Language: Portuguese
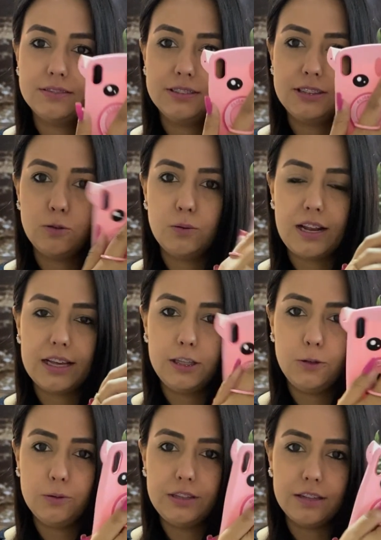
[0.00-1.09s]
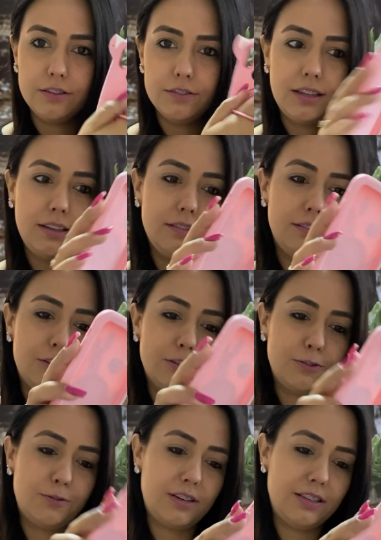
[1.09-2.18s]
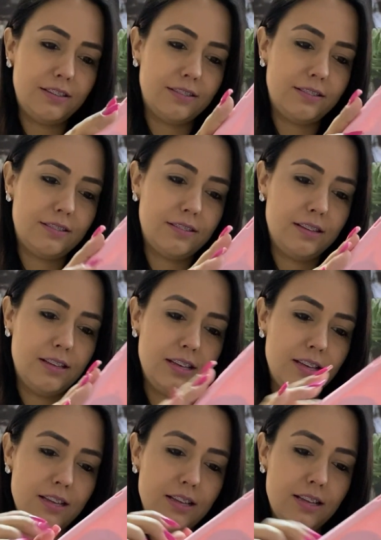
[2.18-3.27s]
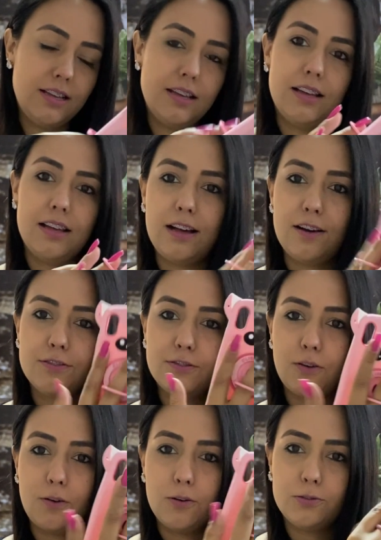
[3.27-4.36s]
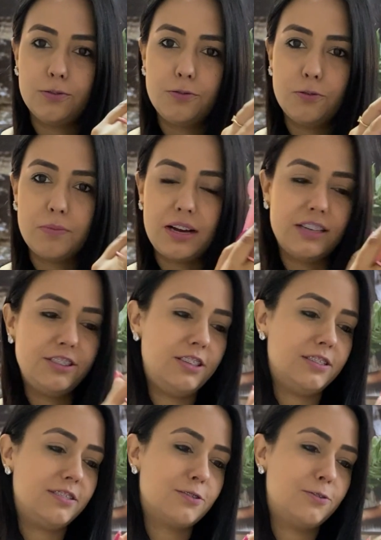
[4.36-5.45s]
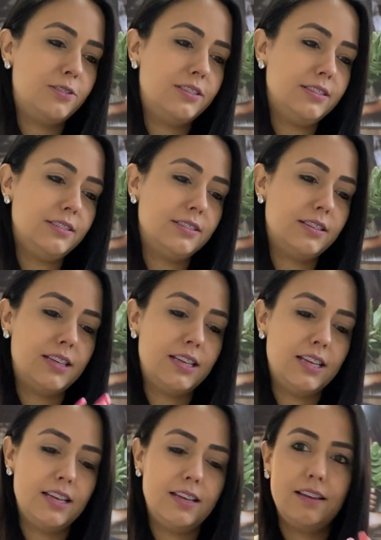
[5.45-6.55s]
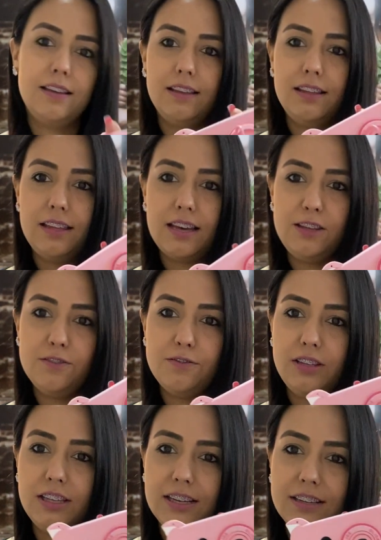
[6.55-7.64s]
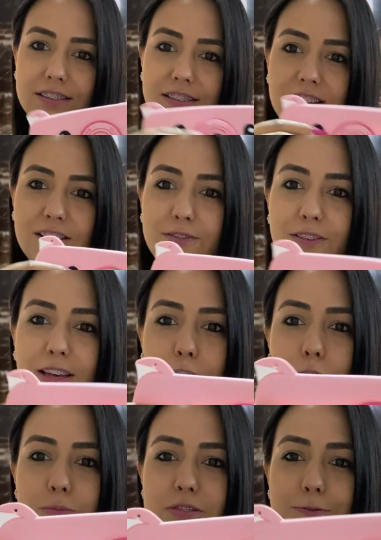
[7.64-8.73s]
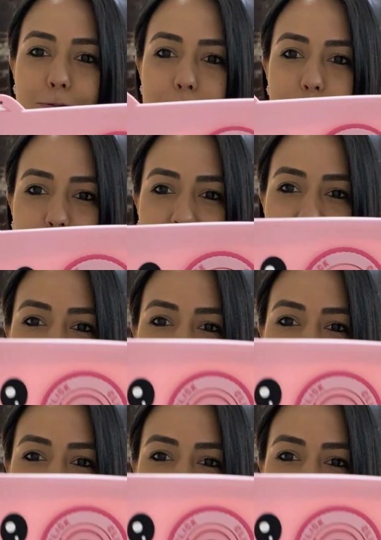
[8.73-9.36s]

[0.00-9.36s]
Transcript: segurar aqui o dedo, né? Enquanto faz as, as fotos, filmagem, essas coisas. E aí vira, fica como se fosse uma